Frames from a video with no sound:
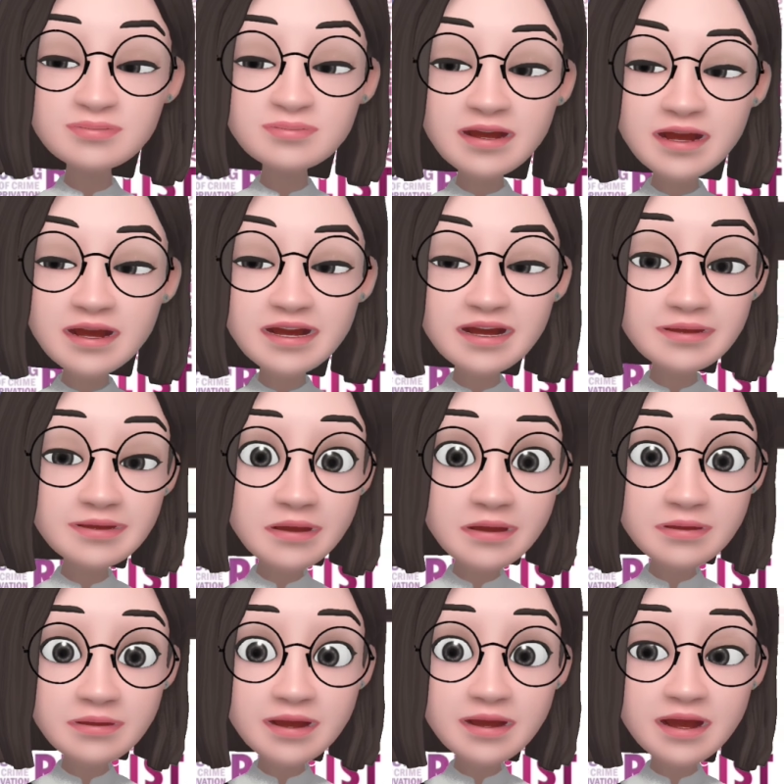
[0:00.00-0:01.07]
individu
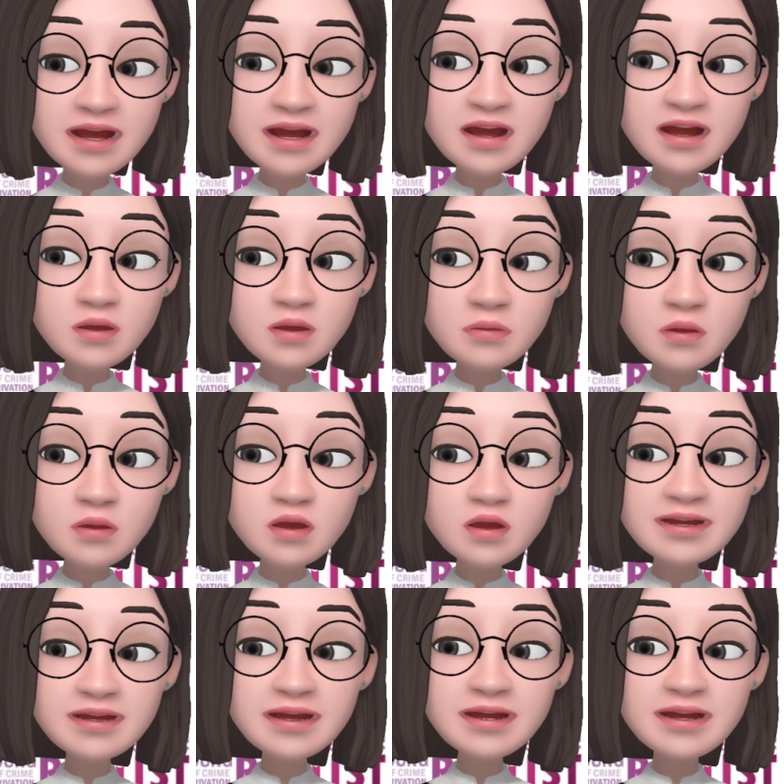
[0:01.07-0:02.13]
dengan kelompok
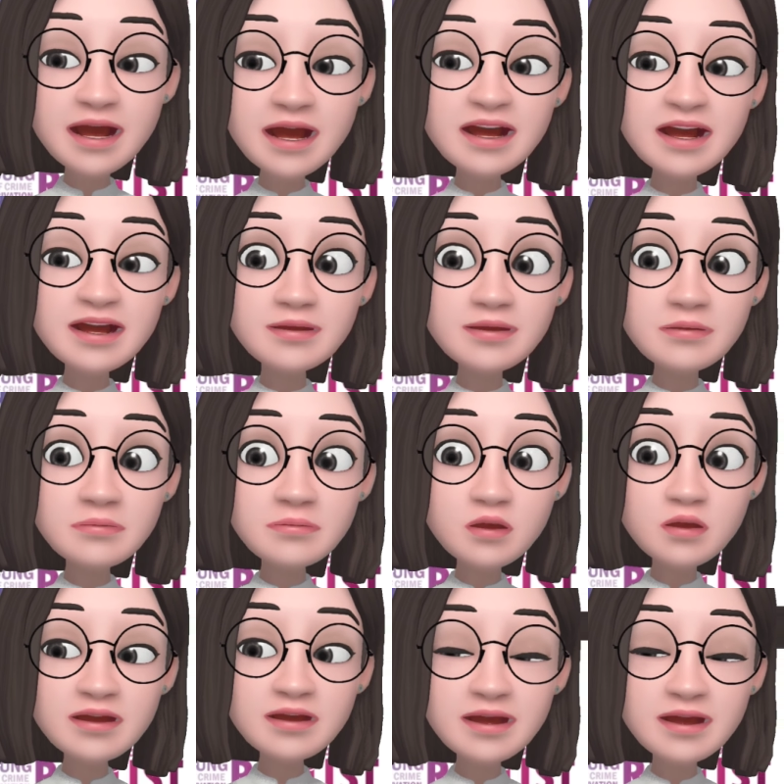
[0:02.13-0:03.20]
serta kelompok
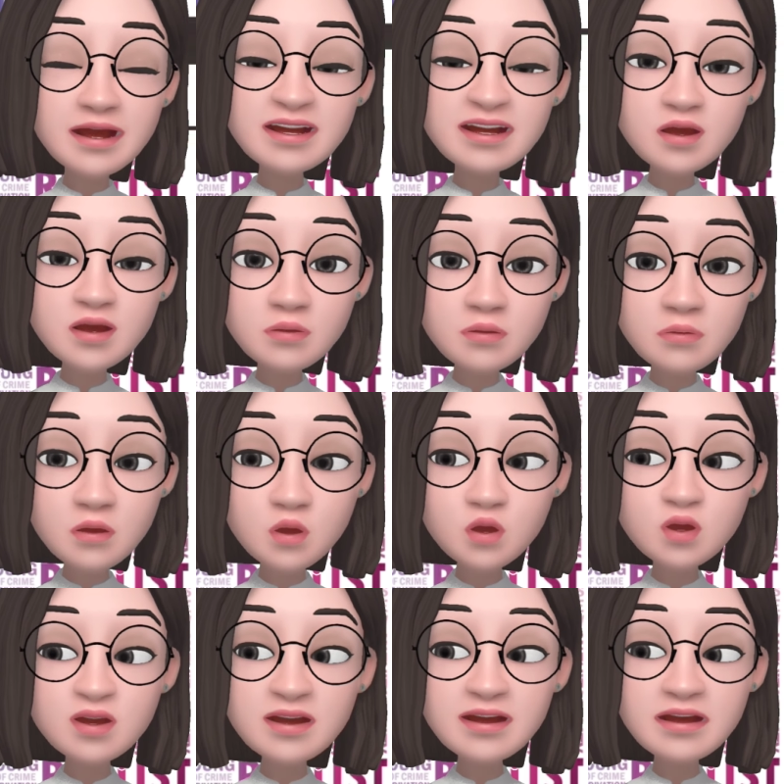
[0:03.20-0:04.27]
dengan kelompok
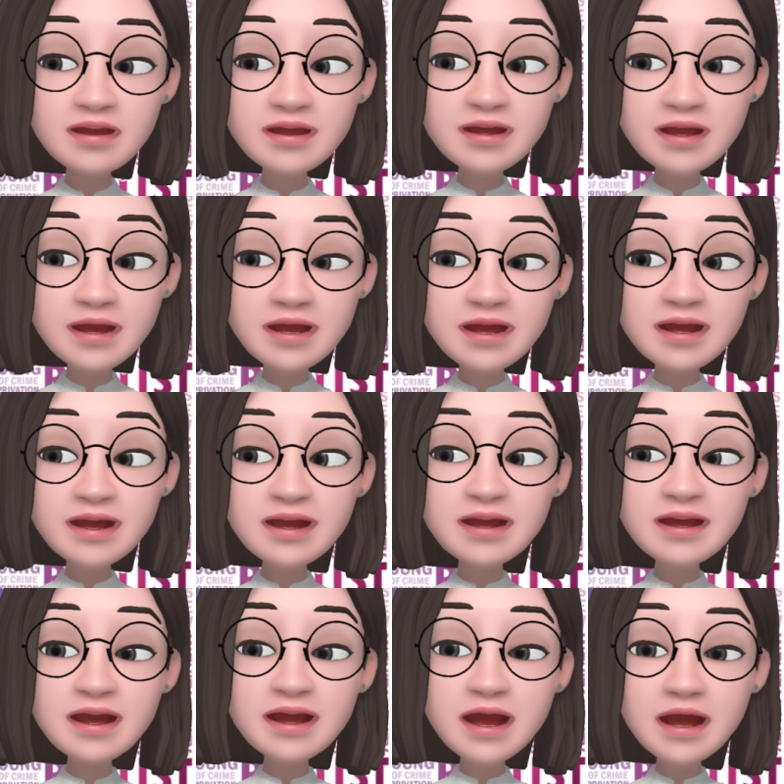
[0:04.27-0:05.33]
di
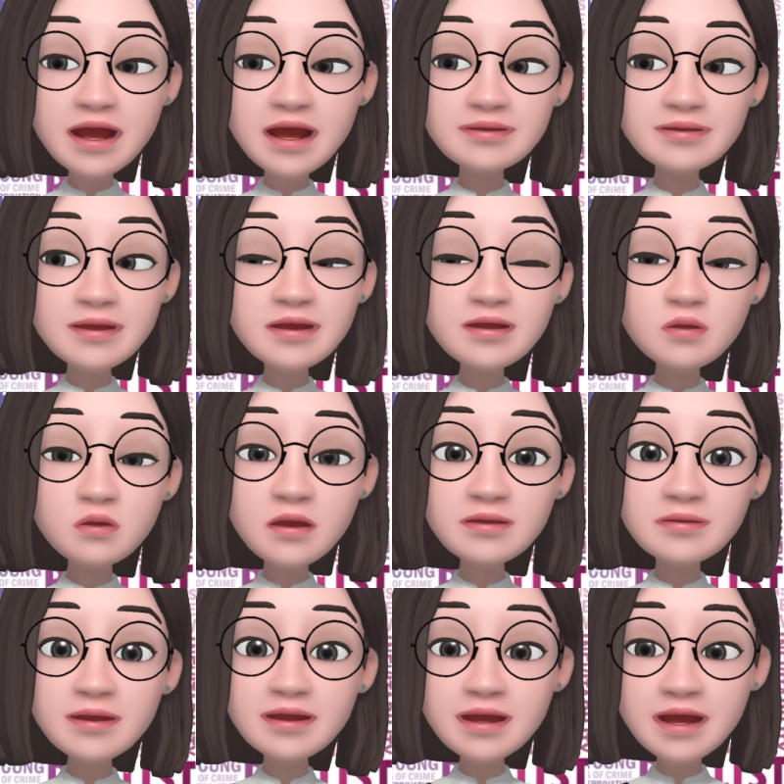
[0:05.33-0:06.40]
dalam lingkungan
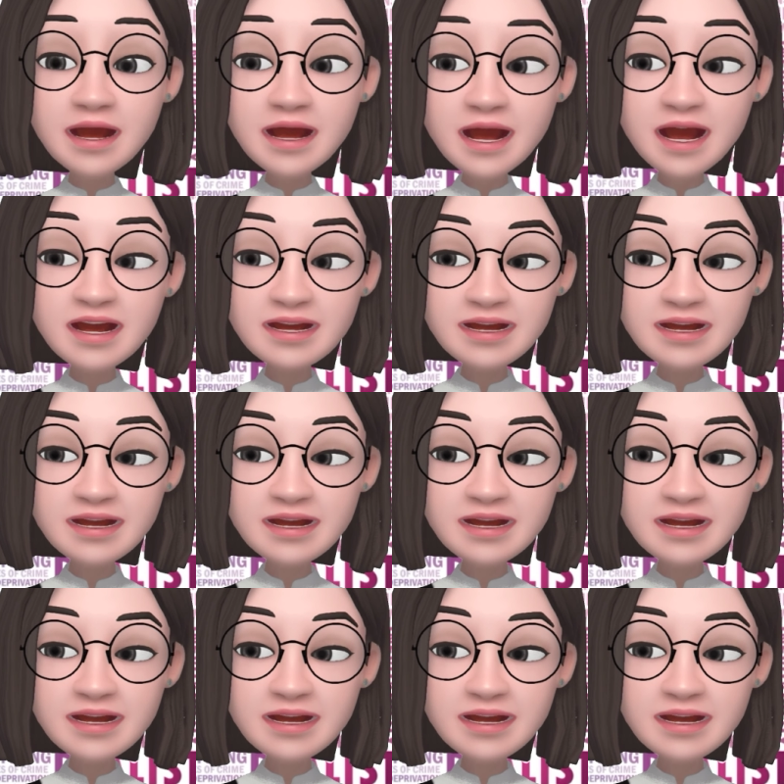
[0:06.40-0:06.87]
masyarakat.